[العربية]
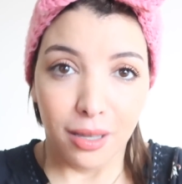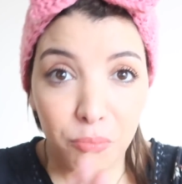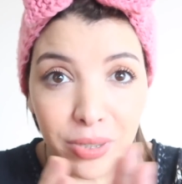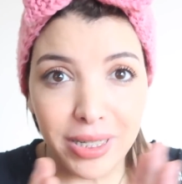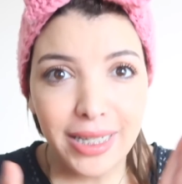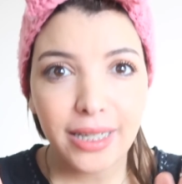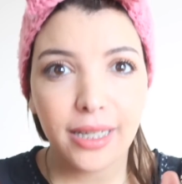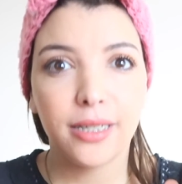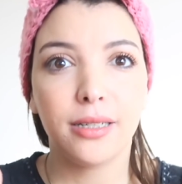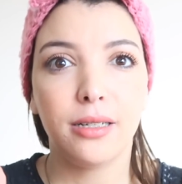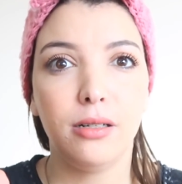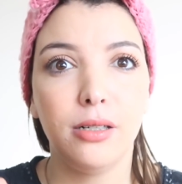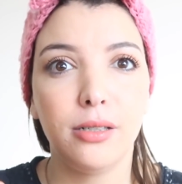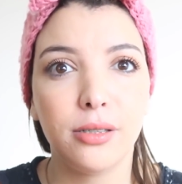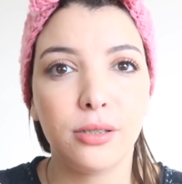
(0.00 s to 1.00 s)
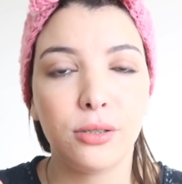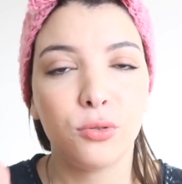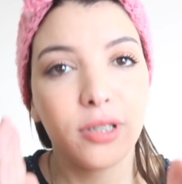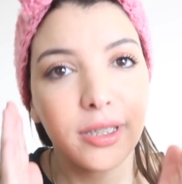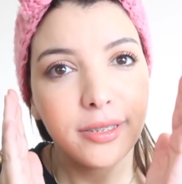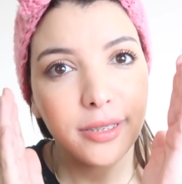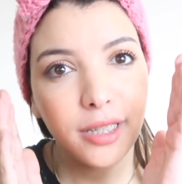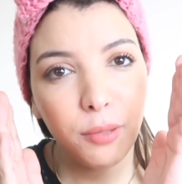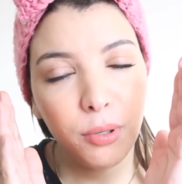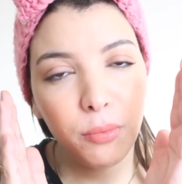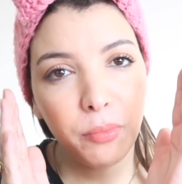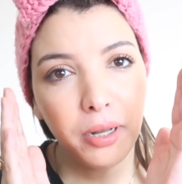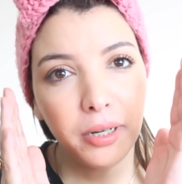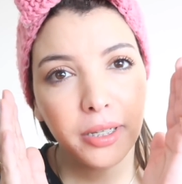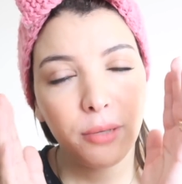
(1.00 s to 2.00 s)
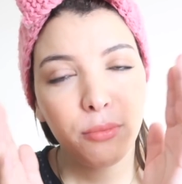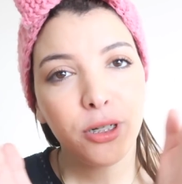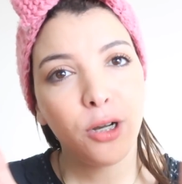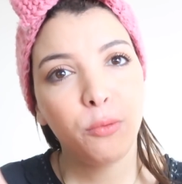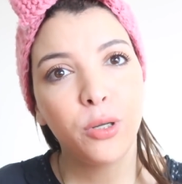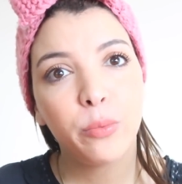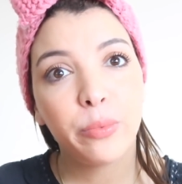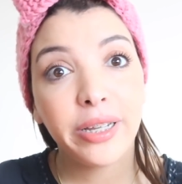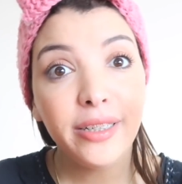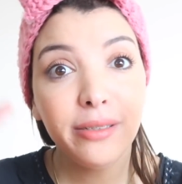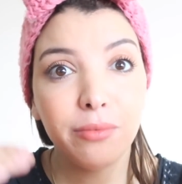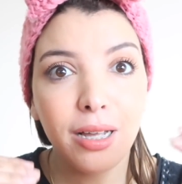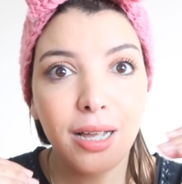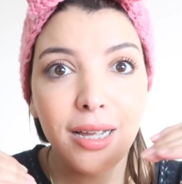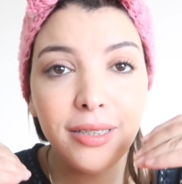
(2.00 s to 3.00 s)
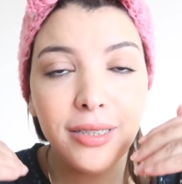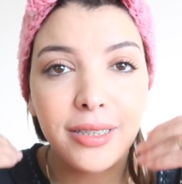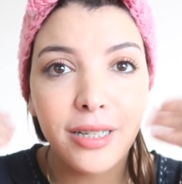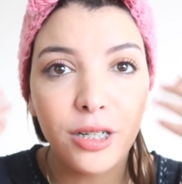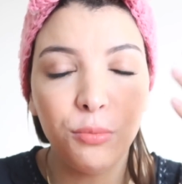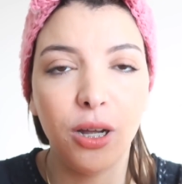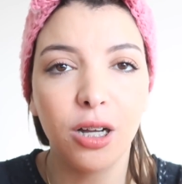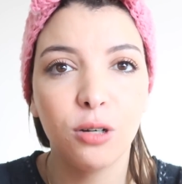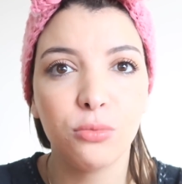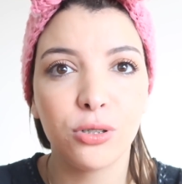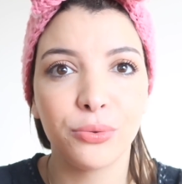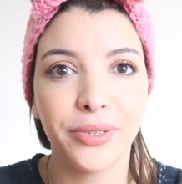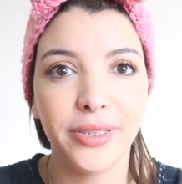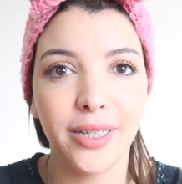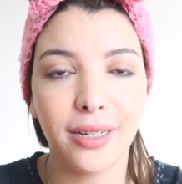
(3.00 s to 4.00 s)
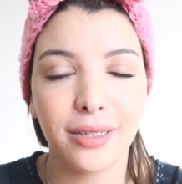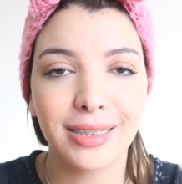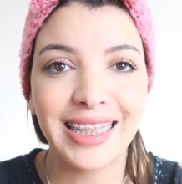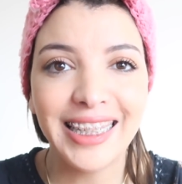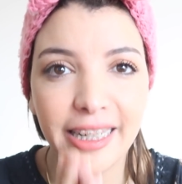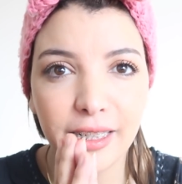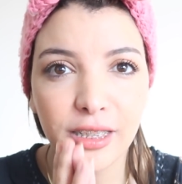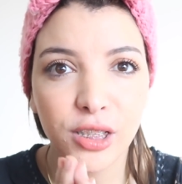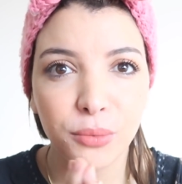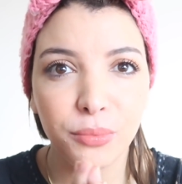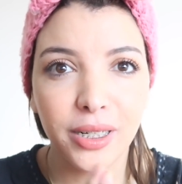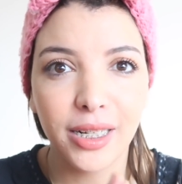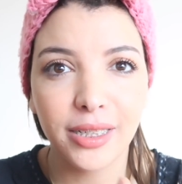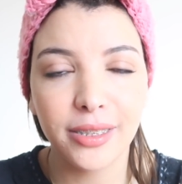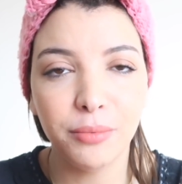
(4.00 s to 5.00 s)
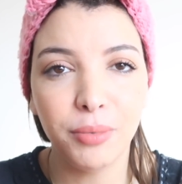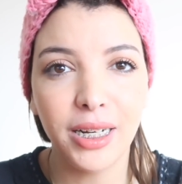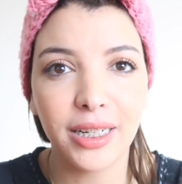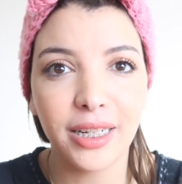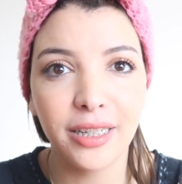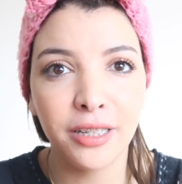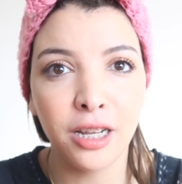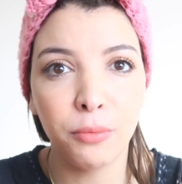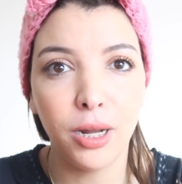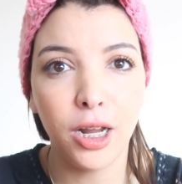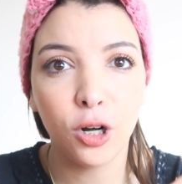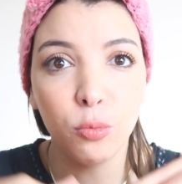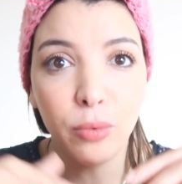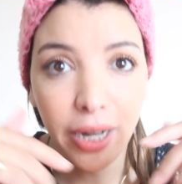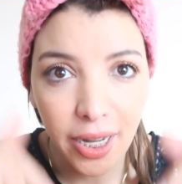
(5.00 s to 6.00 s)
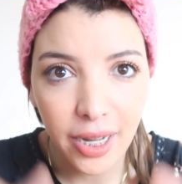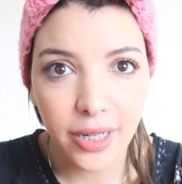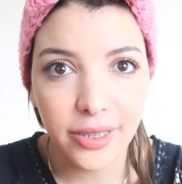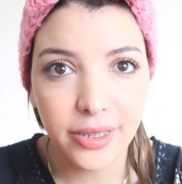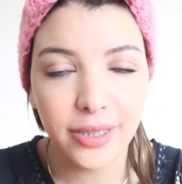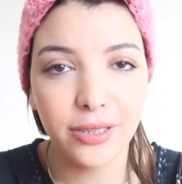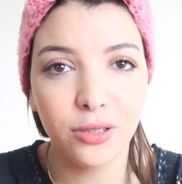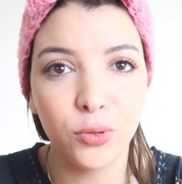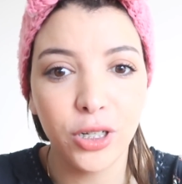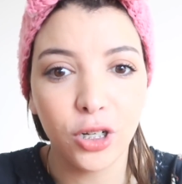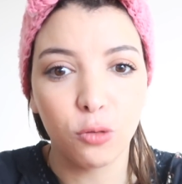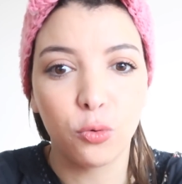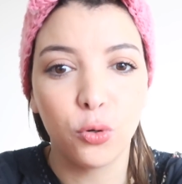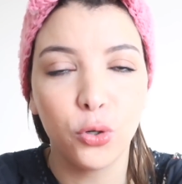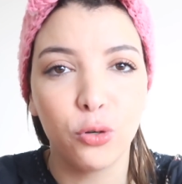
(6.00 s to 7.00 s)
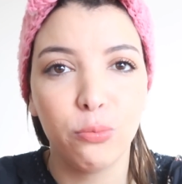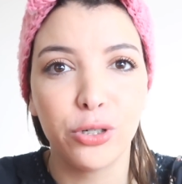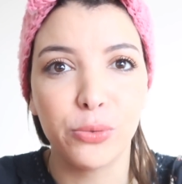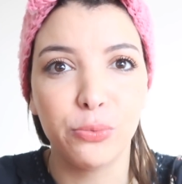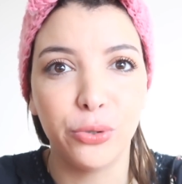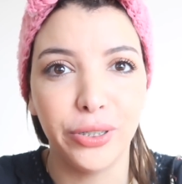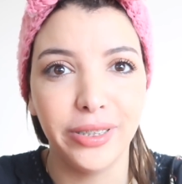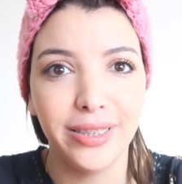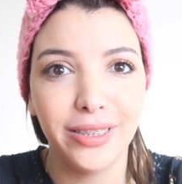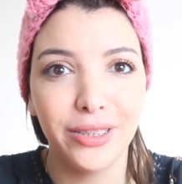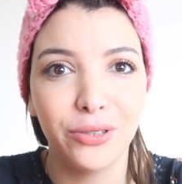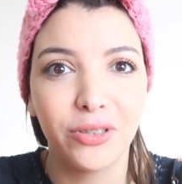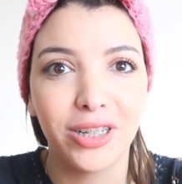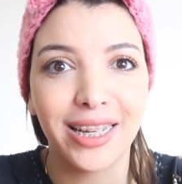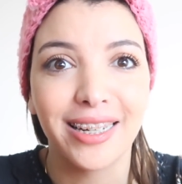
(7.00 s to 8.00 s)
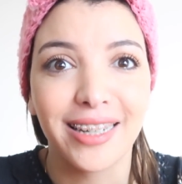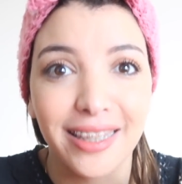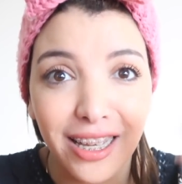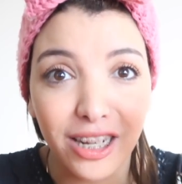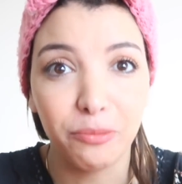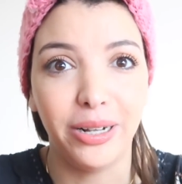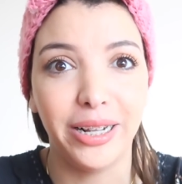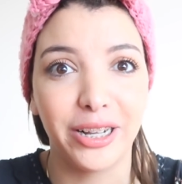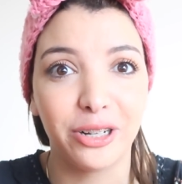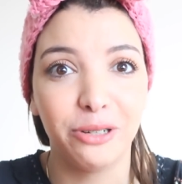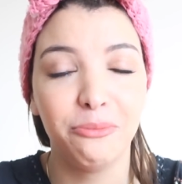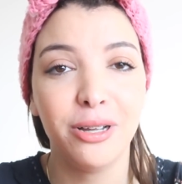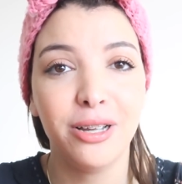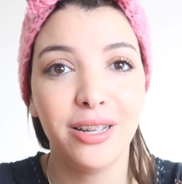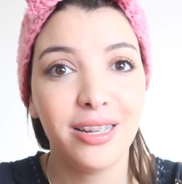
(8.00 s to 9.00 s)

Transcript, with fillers: مني كنجلس وكنتقابل مع الكاميرا من بغي نبقى نهضر معاكم شويه كنحس براسي بحال كنهضر معاكم حاليا وانكم كلكم مجموعين وانا كنهضر معاكم